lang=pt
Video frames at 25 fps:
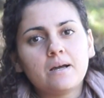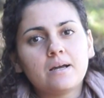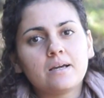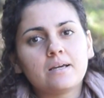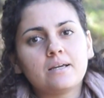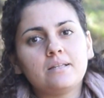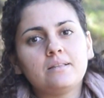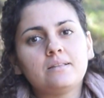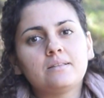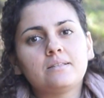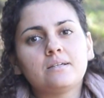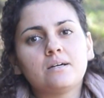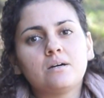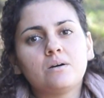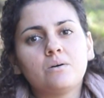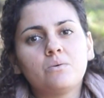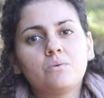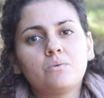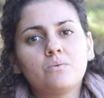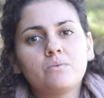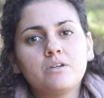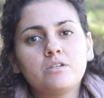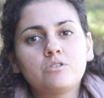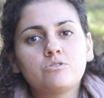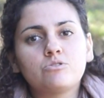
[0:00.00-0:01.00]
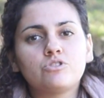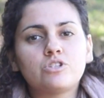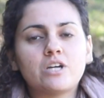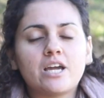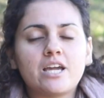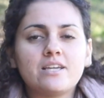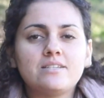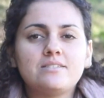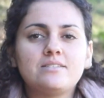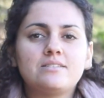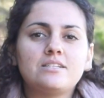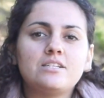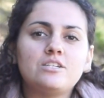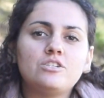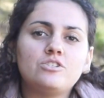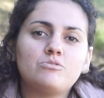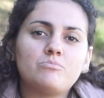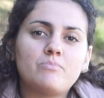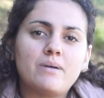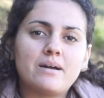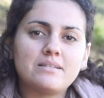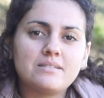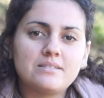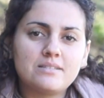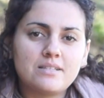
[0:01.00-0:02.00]
Então, isso já restringe
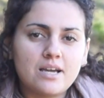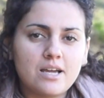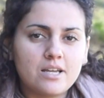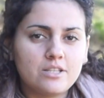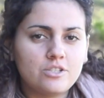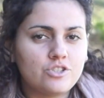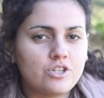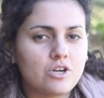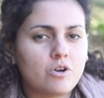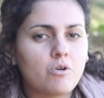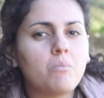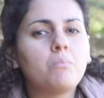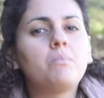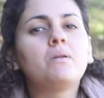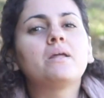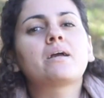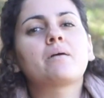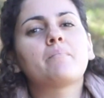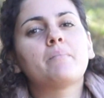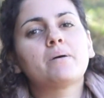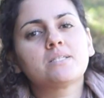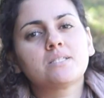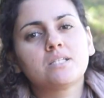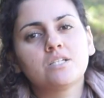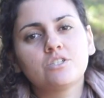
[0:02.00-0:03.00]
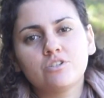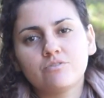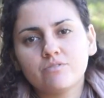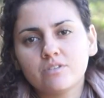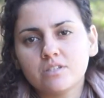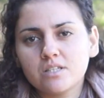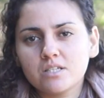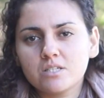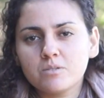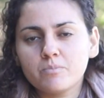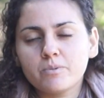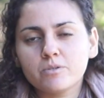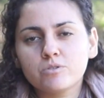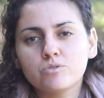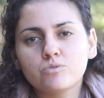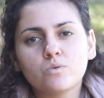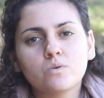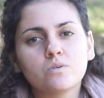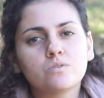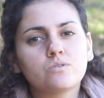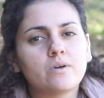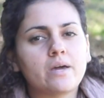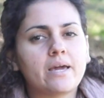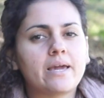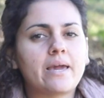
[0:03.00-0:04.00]
bastante, já complica bastante a vida das
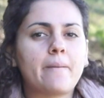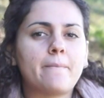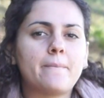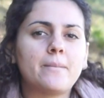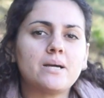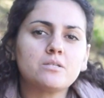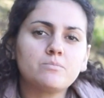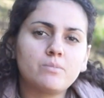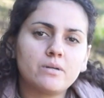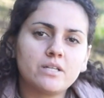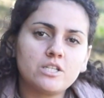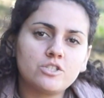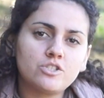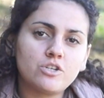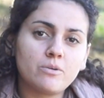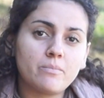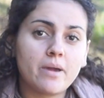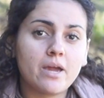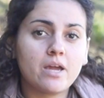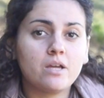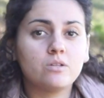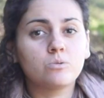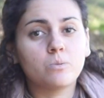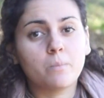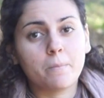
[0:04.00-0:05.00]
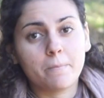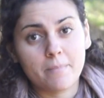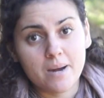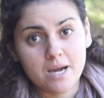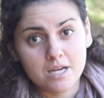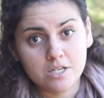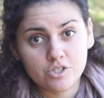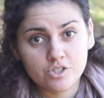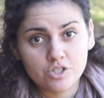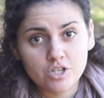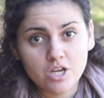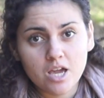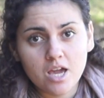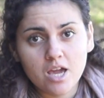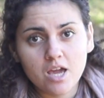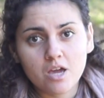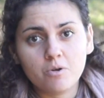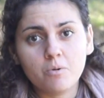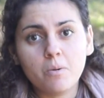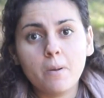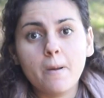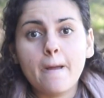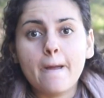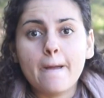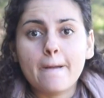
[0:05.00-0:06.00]
pessoas, requer mais planejamento, mais
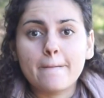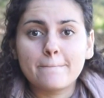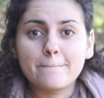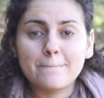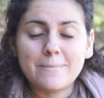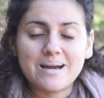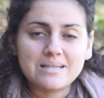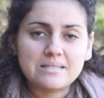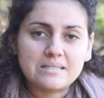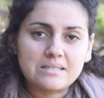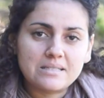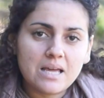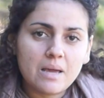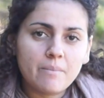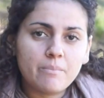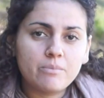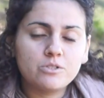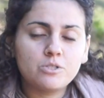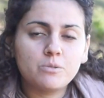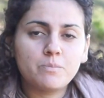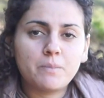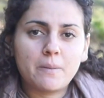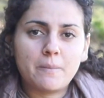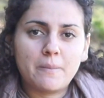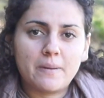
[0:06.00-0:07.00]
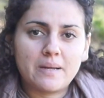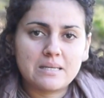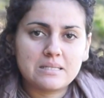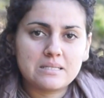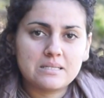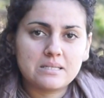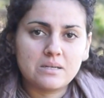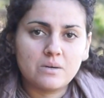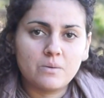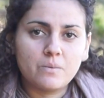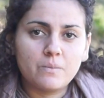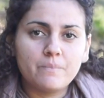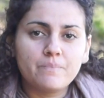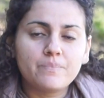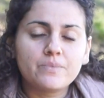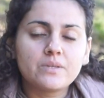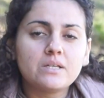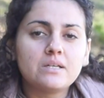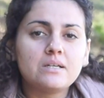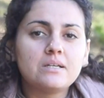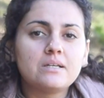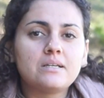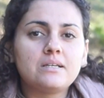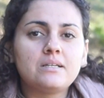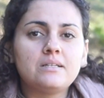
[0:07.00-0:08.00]
dinheiro, mais tempo de preparação.
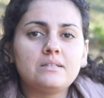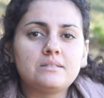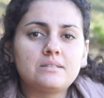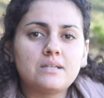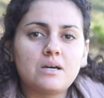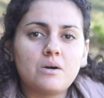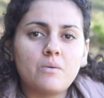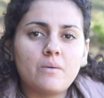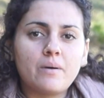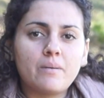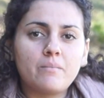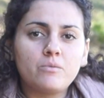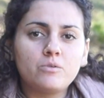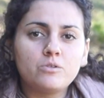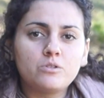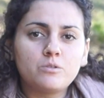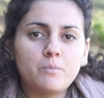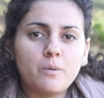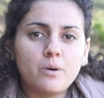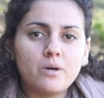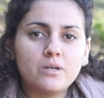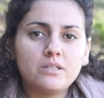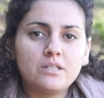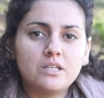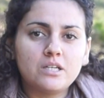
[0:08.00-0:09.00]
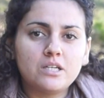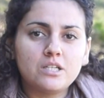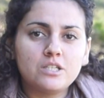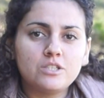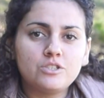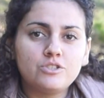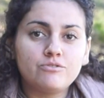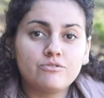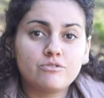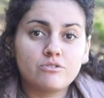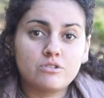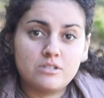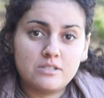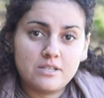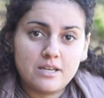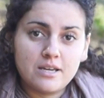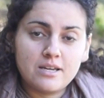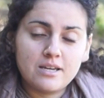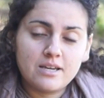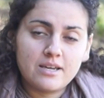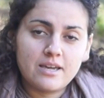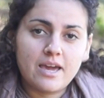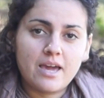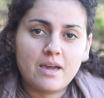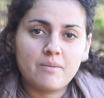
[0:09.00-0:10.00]
Então, é muito importante você
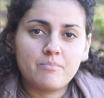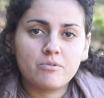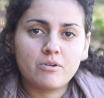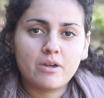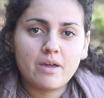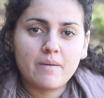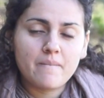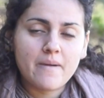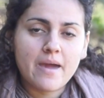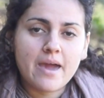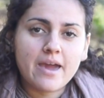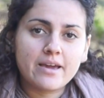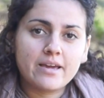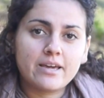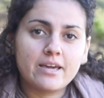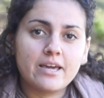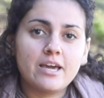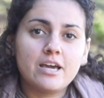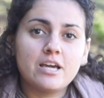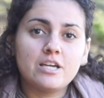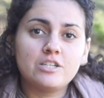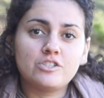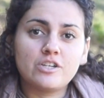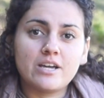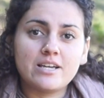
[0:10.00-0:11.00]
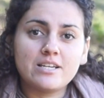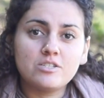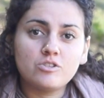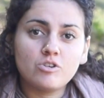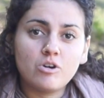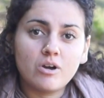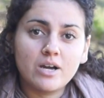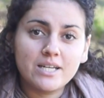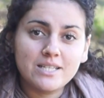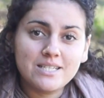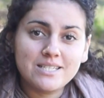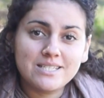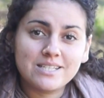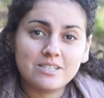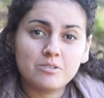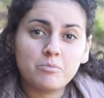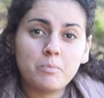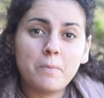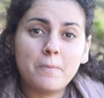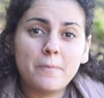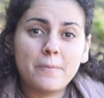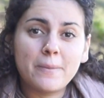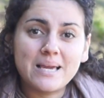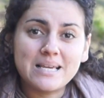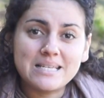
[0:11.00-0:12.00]
que quer ir para o Quebec já ir se organizando,
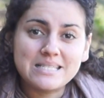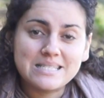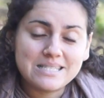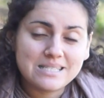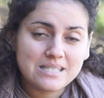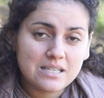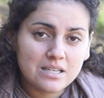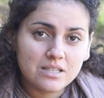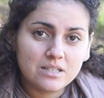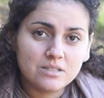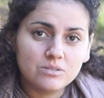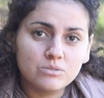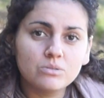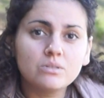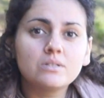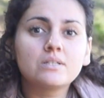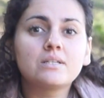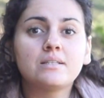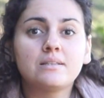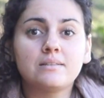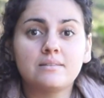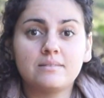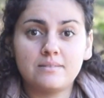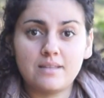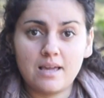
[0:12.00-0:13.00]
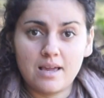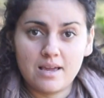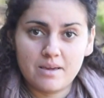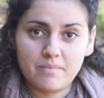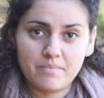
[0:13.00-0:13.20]
pensando que tem que